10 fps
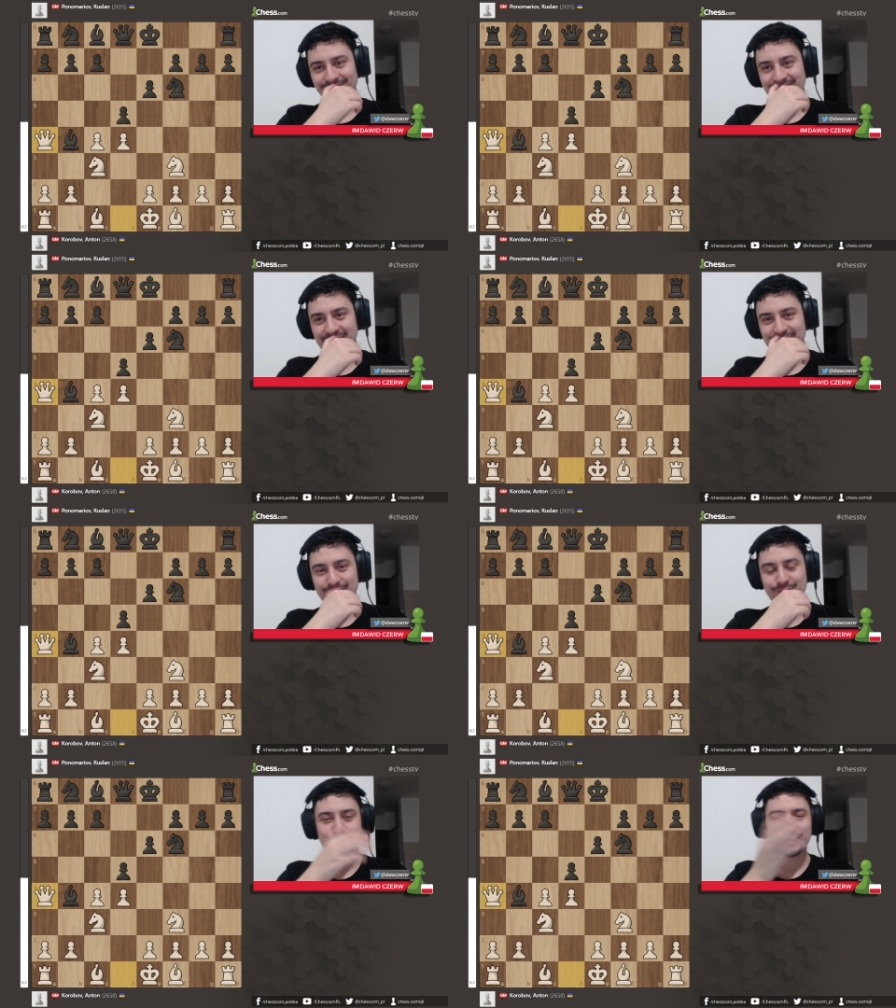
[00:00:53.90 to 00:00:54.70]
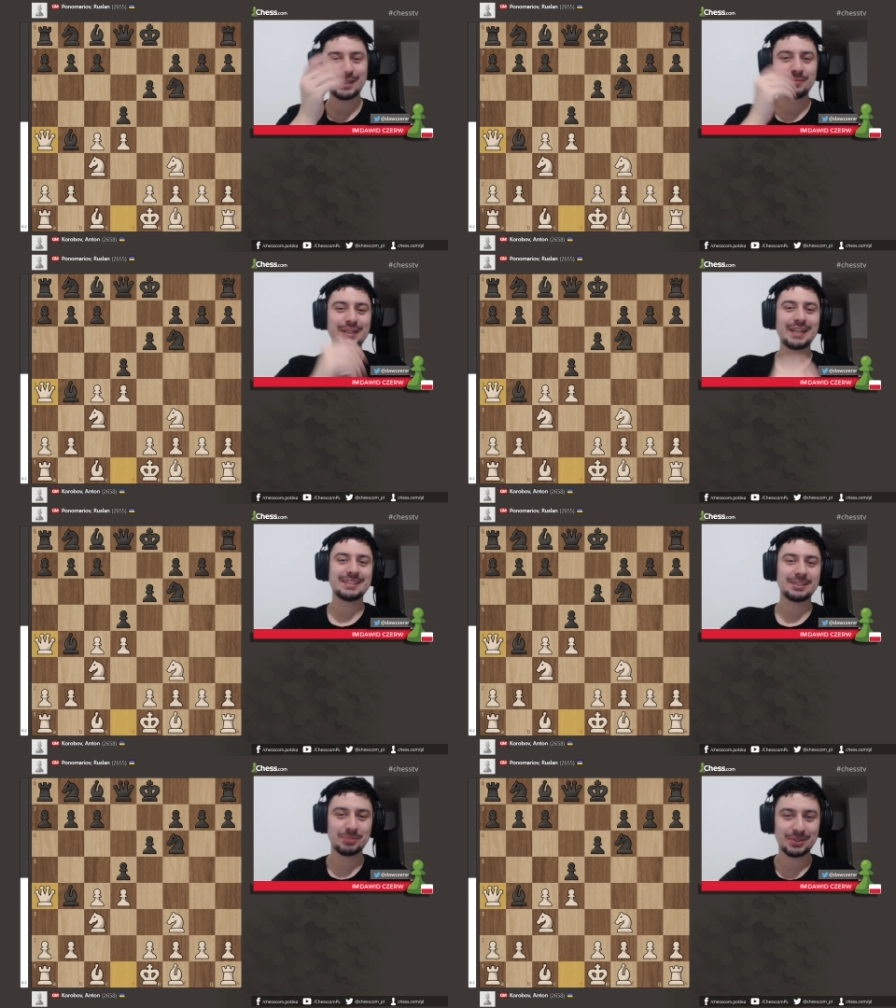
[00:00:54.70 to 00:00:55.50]
E, w
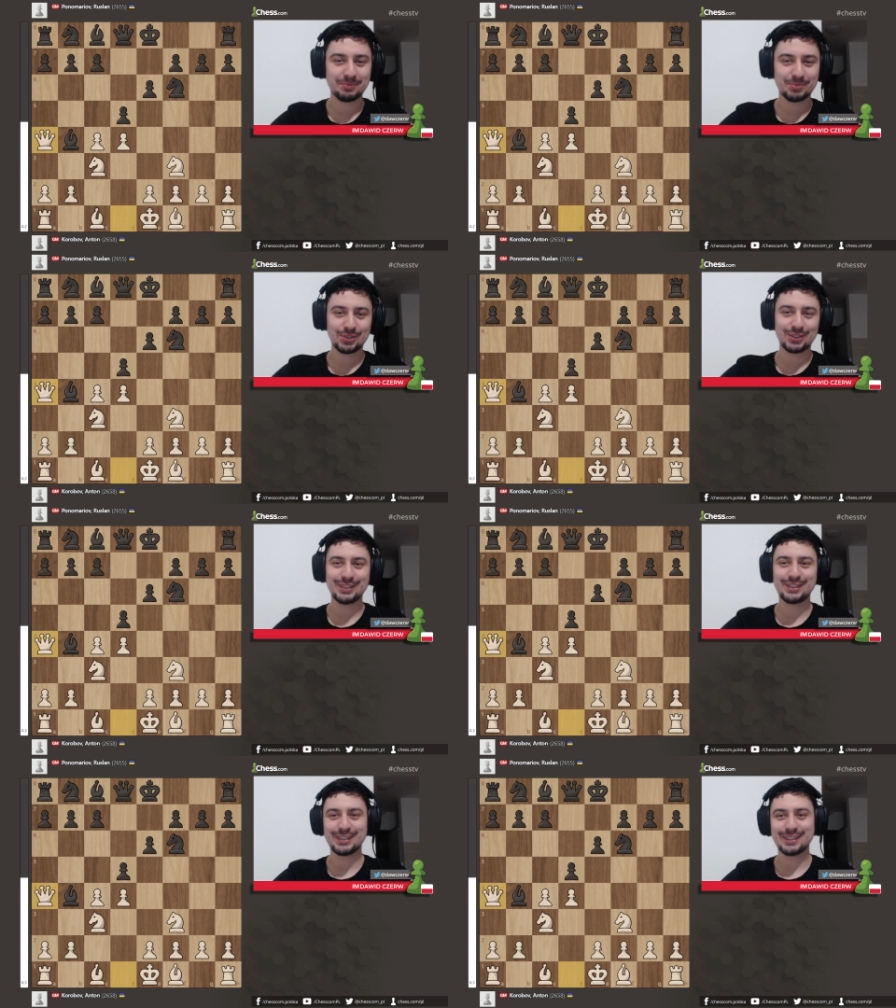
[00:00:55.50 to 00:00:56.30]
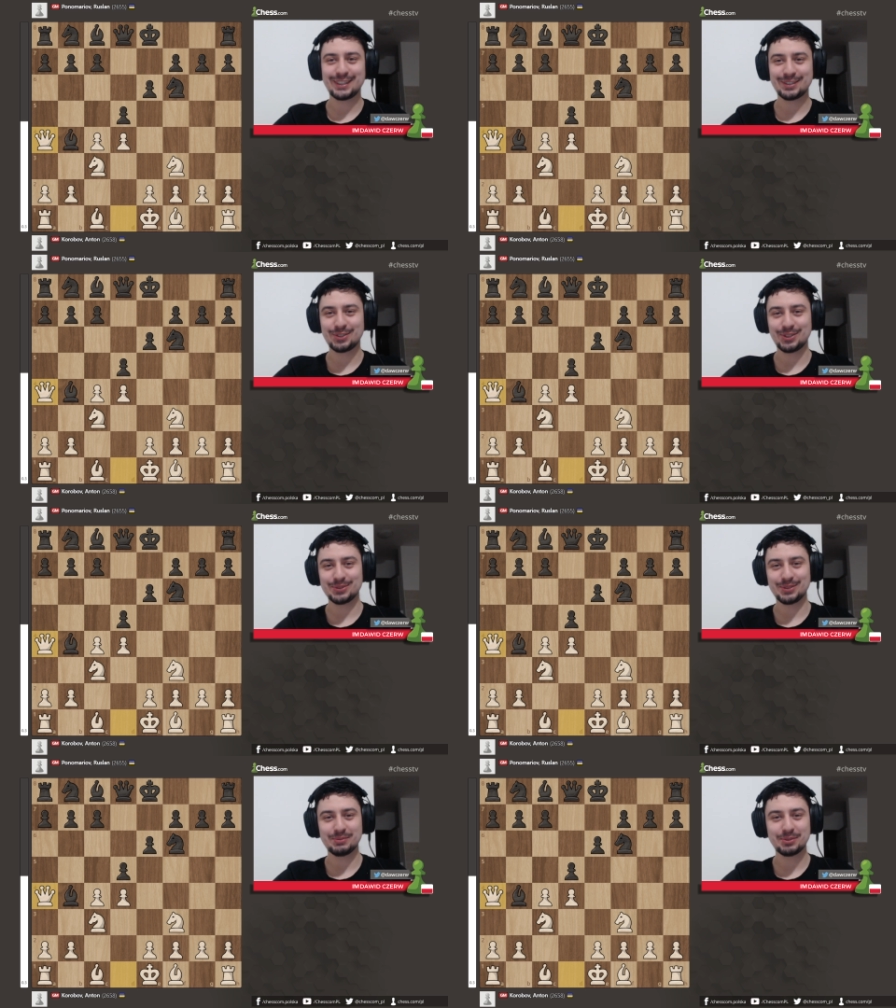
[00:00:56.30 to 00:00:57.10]
Emiratach, bo tam przez tydzień
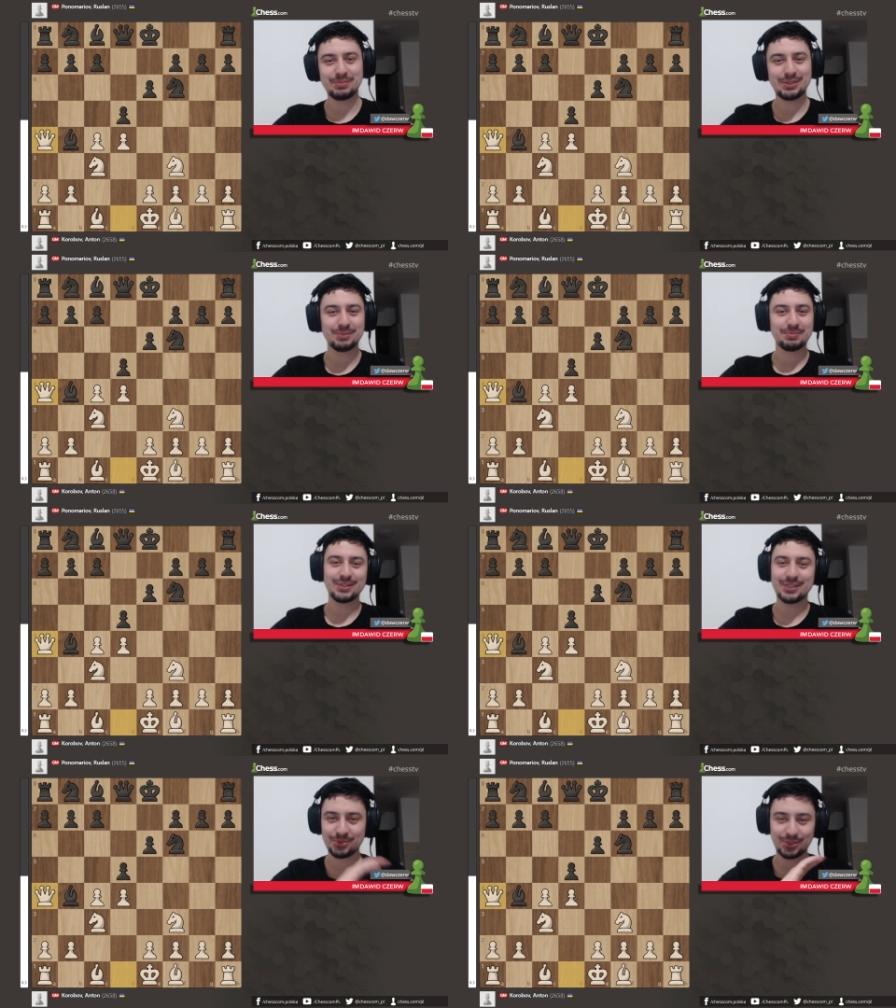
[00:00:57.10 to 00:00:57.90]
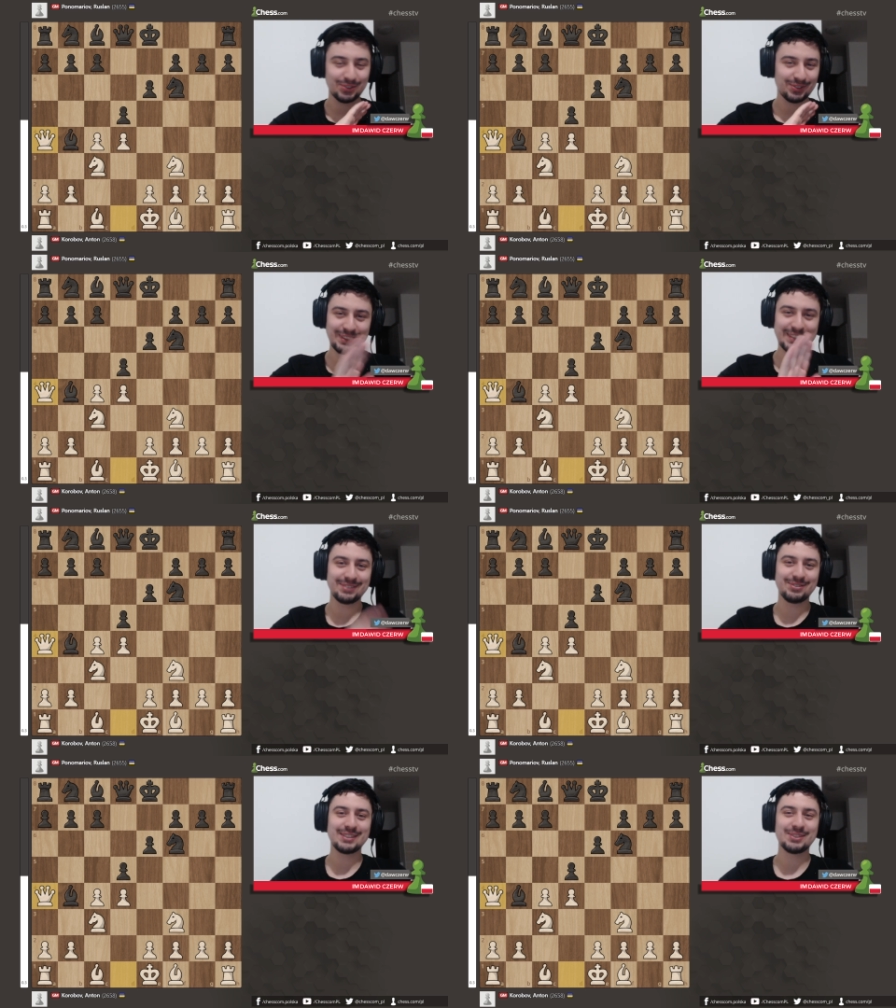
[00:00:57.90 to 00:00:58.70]
alkoholu nie mógł pić i powiedział, że
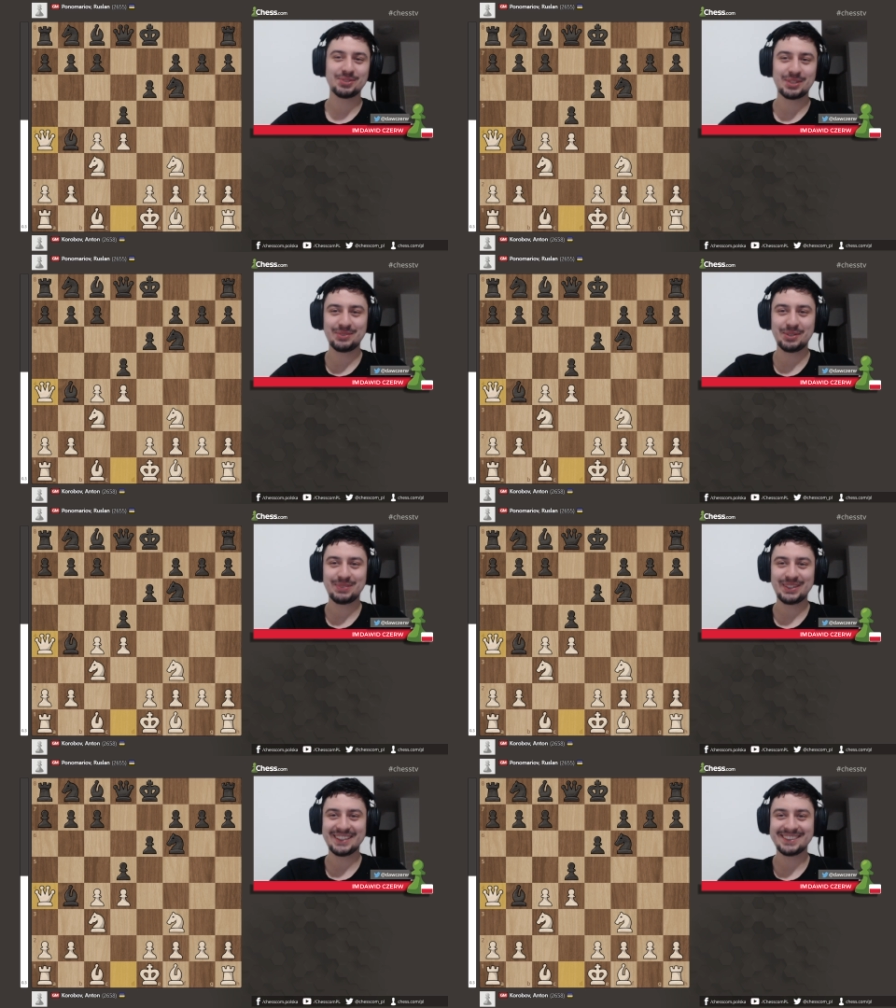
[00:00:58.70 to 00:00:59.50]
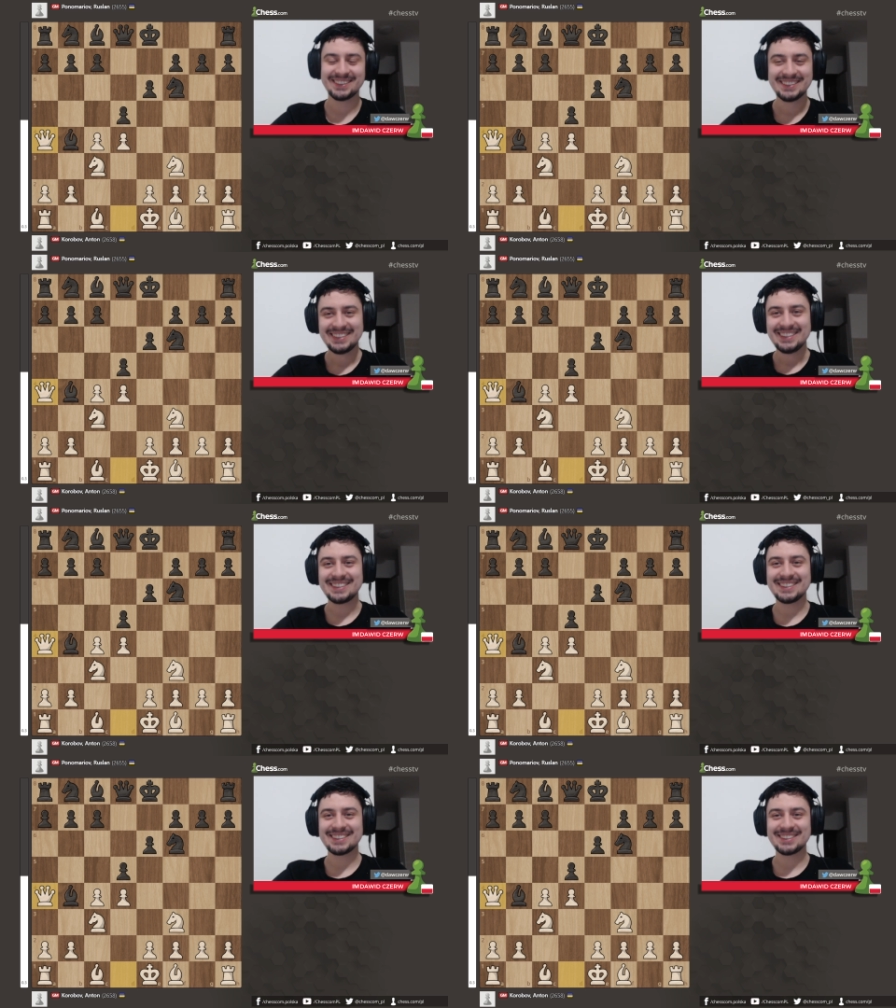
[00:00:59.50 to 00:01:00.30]
nigdy więcej już tam nie pojedzie.
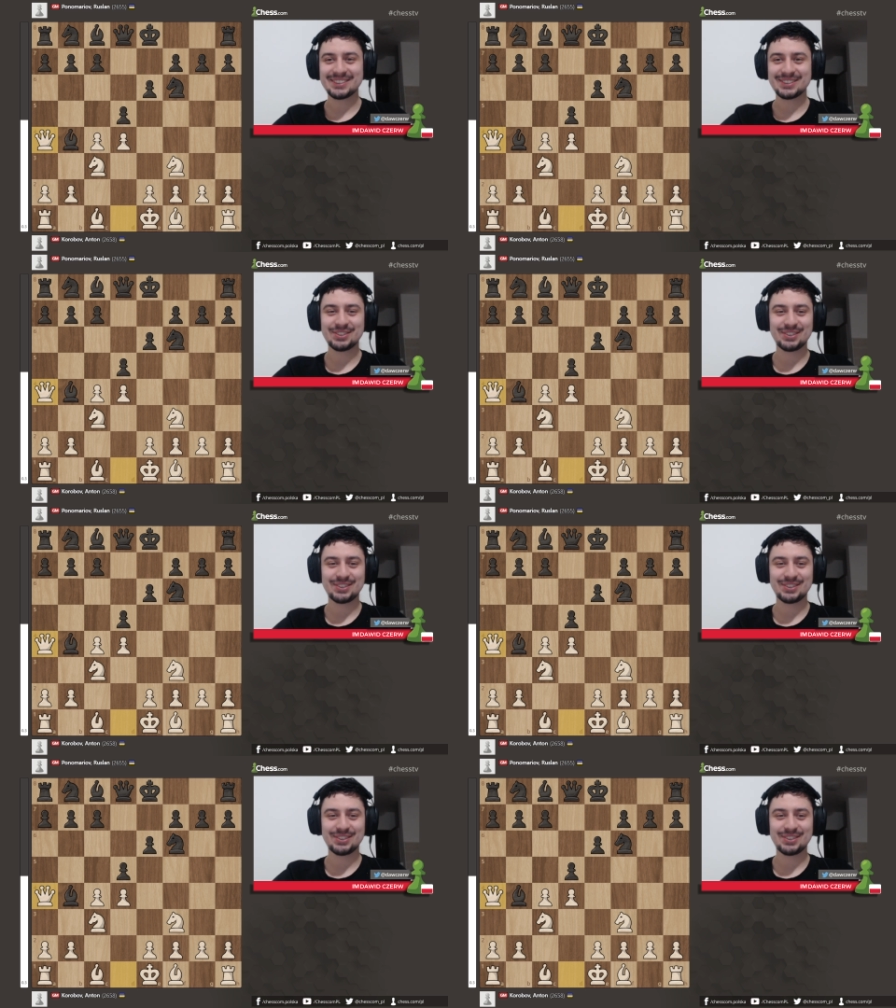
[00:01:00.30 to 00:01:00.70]
E, no, gość